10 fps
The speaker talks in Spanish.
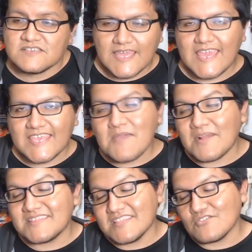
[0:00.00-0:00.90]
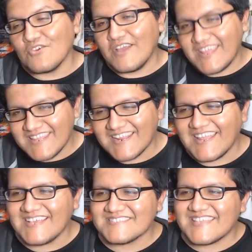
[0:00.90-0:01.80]
que lleva el título en
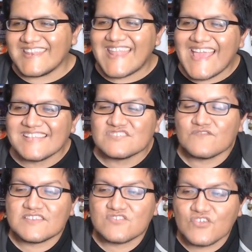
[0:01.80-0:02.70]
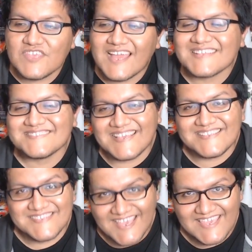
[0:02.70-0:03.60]
inglés de Knights of the Zodiac
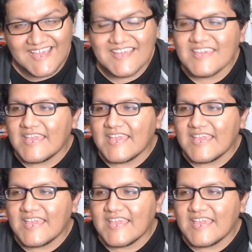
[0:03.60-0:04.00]
Senseiya.